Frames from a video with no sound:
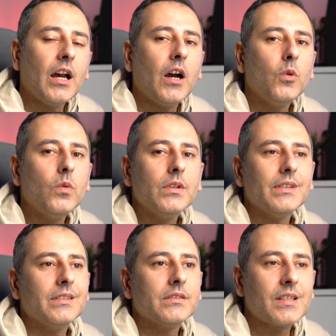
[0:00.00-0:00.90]
أو
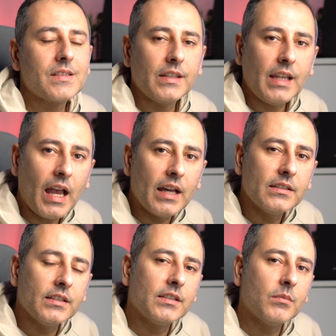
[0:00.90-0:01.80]
التصريحات
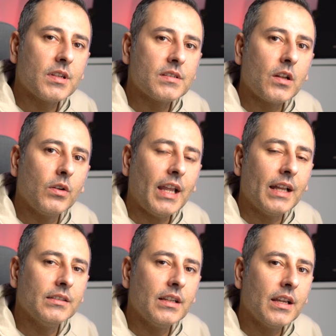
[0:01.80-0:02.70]
التي تم إصدارها
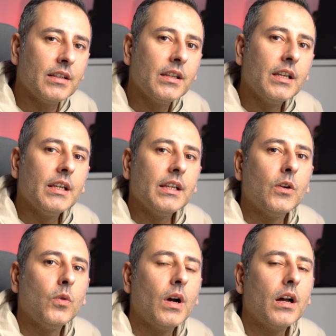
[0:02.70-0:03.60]
لحد الآن
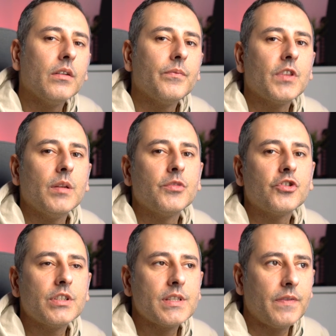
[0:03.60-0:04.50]
هو im
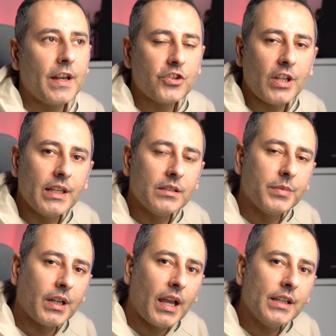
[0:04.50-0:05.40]
zweistelligen
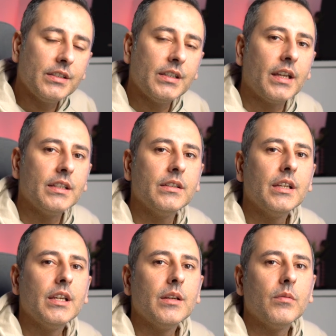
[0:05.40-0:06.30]
Bereich يعني
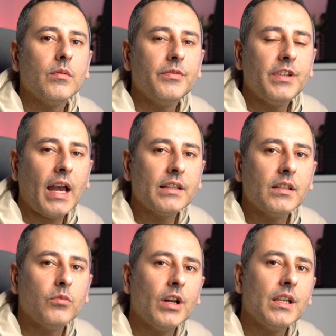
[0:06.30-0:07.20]
في
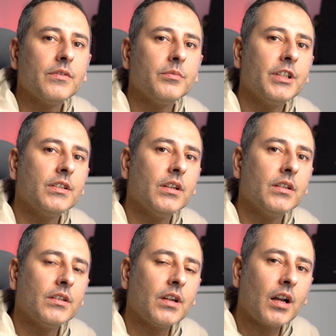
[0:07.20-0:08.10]
عدد مؤلف من
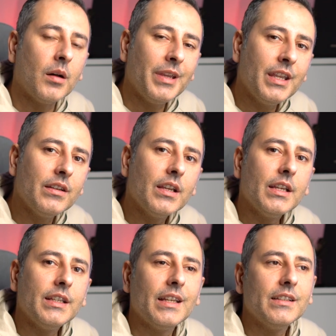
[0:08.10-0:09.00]
رقمين
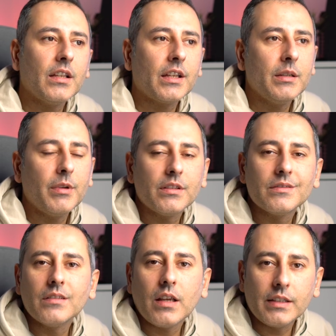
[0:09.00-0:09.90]
يعني تقريبا
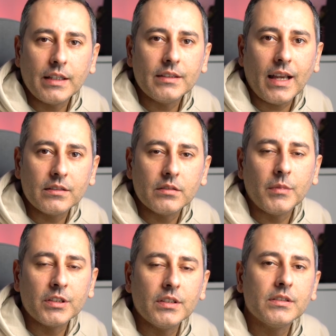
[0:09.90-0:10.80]
يعني تحت
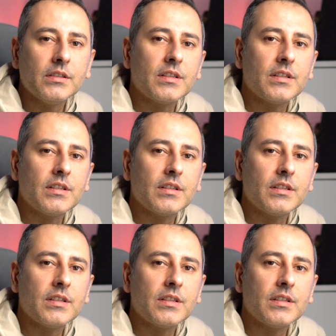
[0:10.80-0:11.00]
منطقة ال